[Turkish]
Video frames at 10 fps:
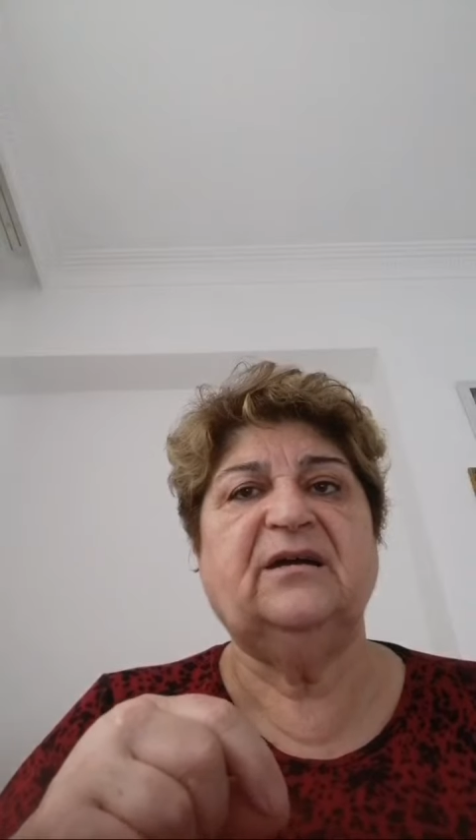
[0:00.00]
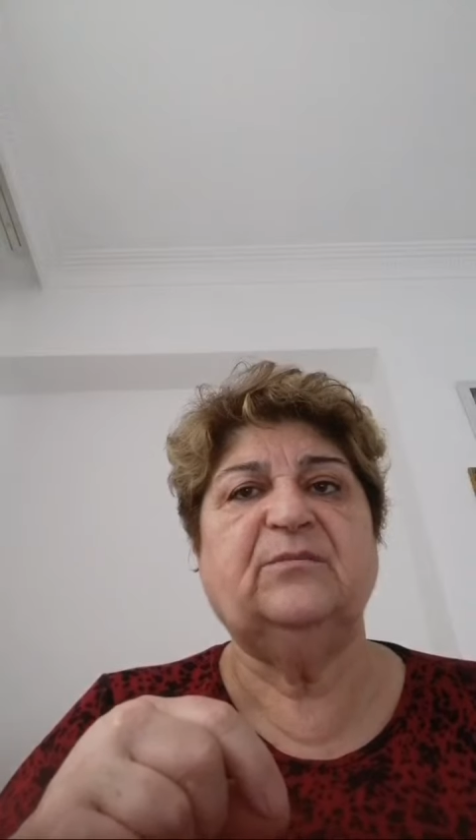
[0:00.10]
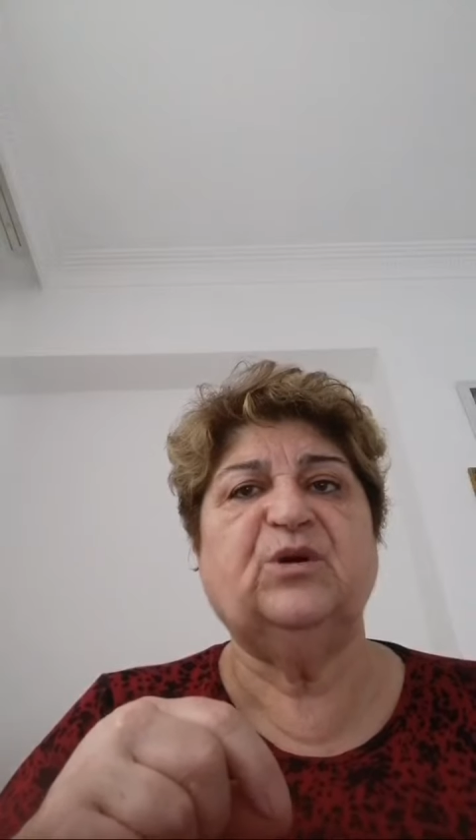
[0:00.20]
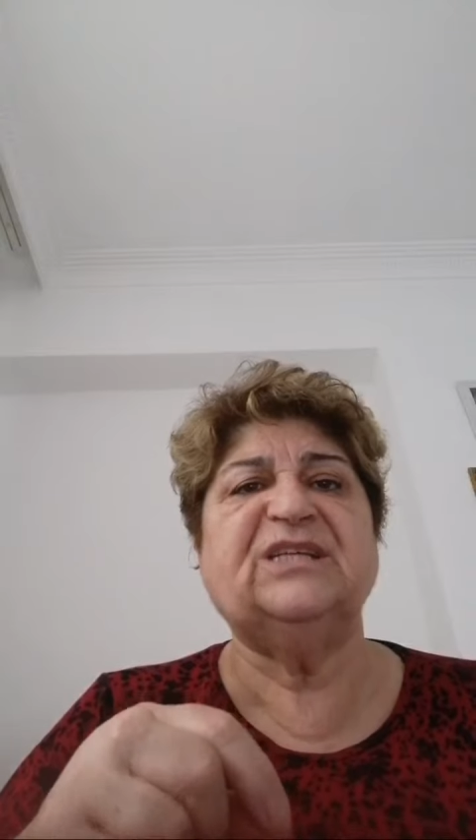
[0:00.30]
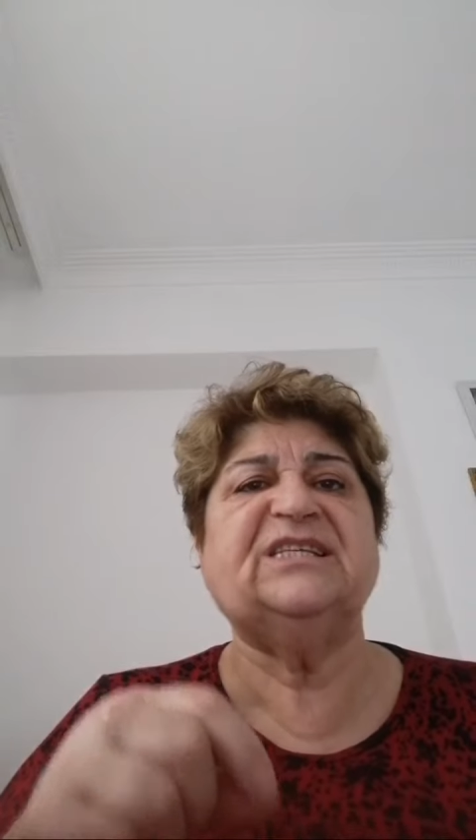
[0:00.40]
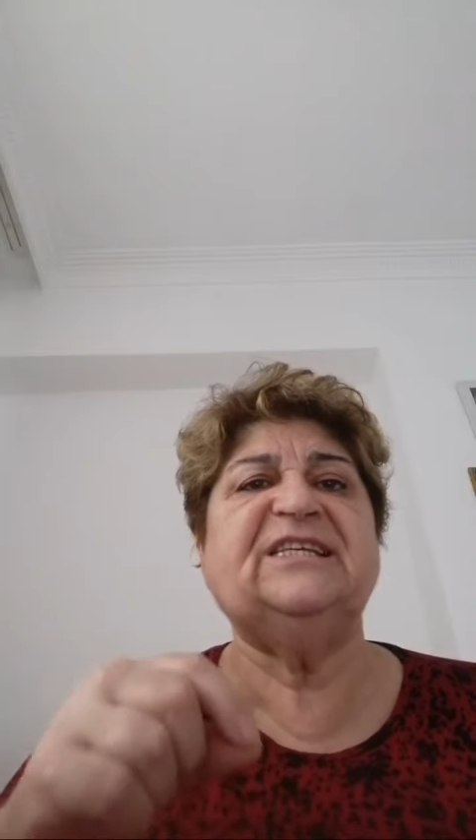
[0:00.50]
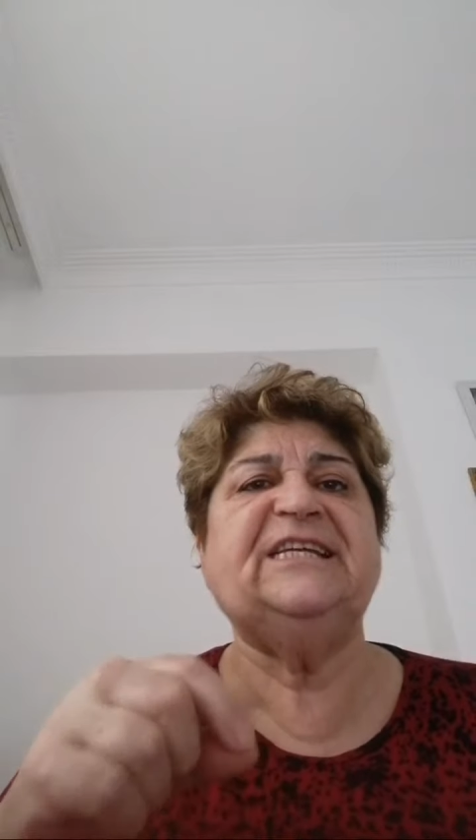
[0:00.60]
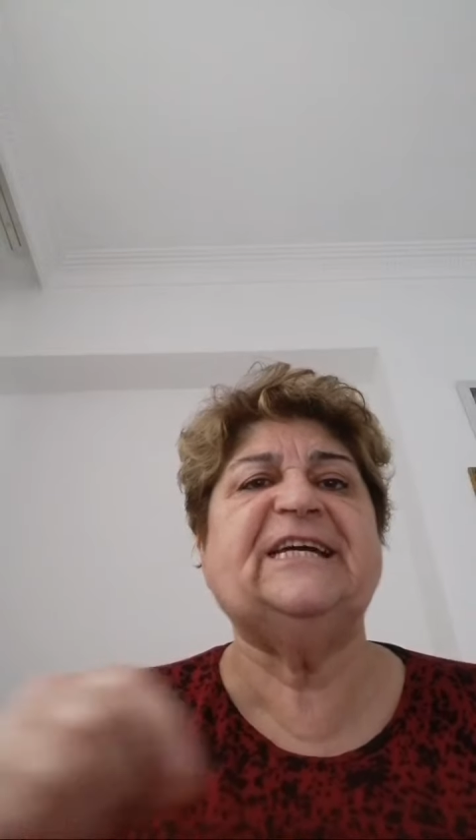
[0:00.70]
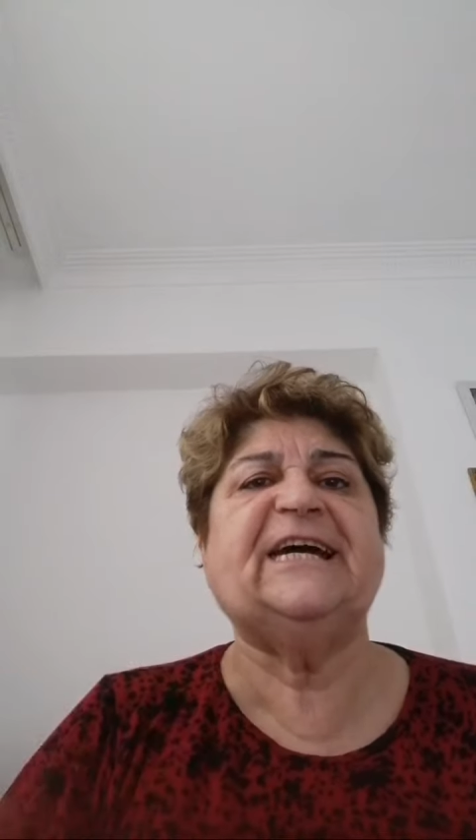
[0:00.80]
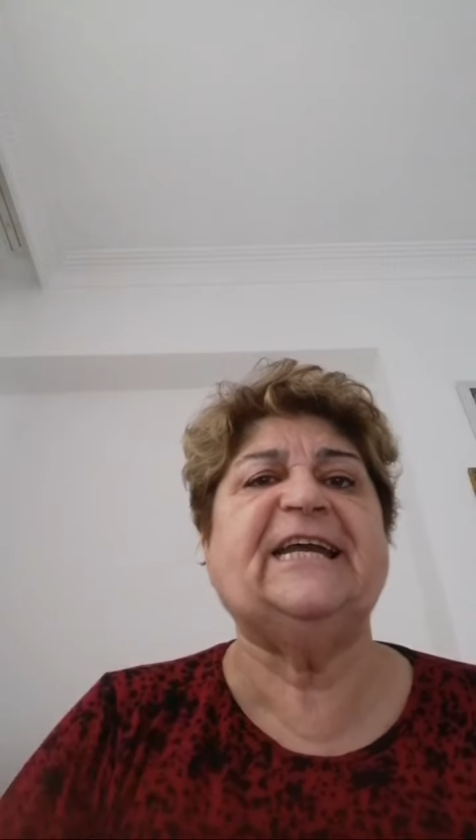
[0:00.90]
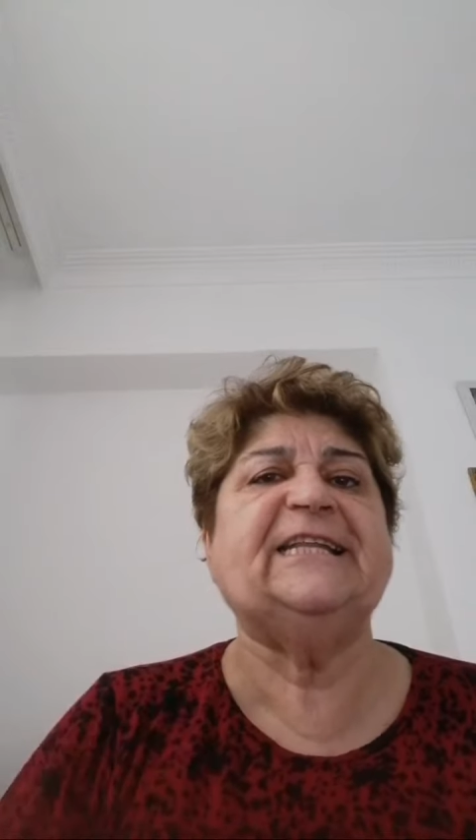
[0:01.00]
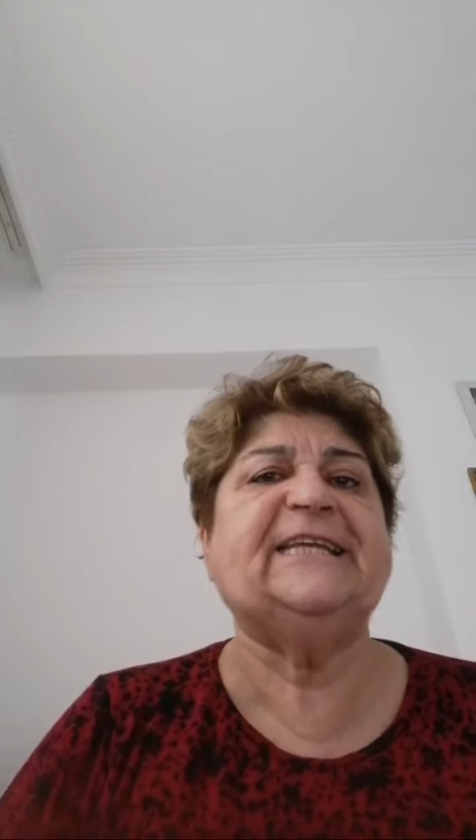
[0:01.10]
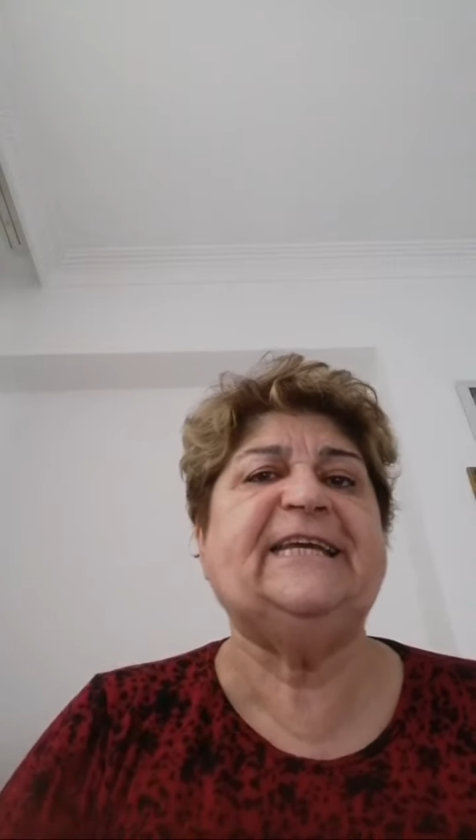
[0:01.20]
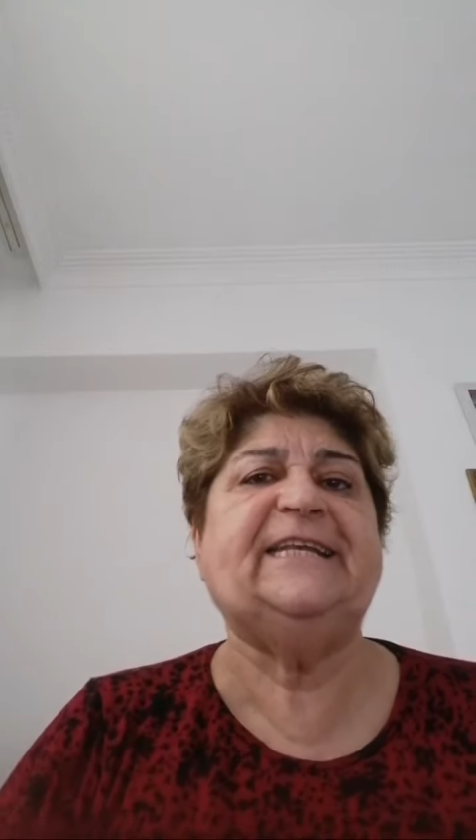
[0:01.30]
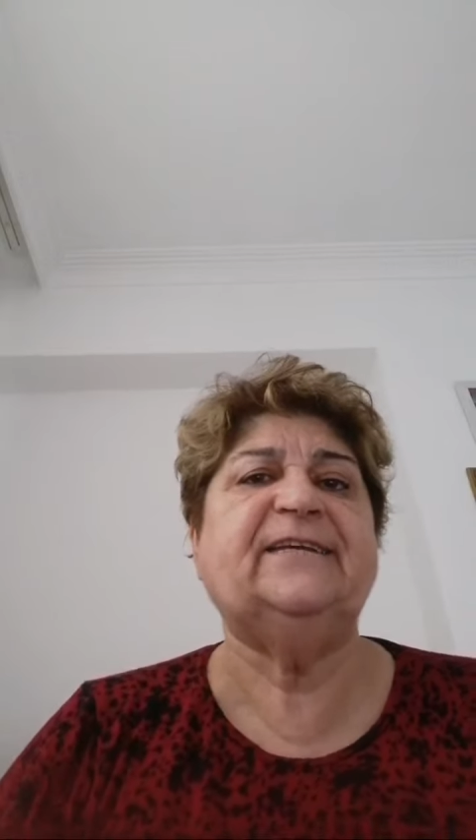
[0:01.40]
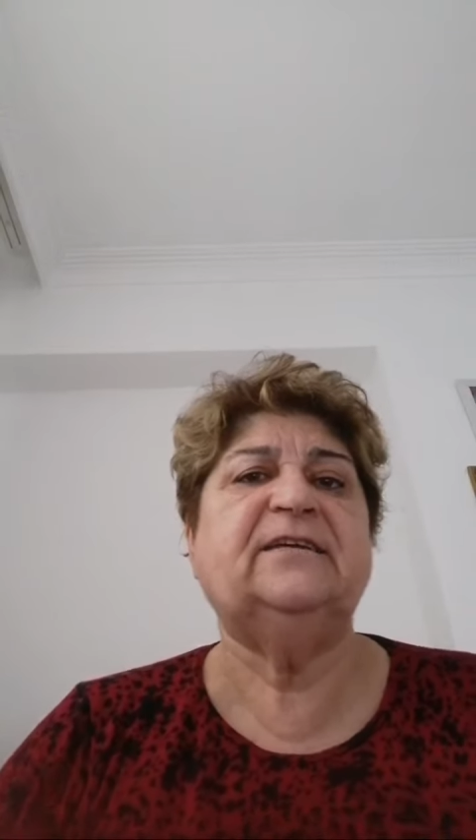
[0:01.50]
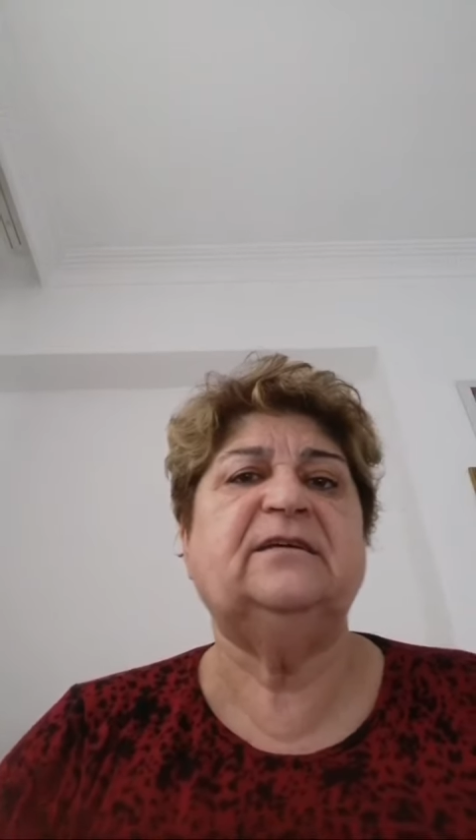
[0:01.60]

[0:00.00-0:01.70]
Burası dini kanal değil.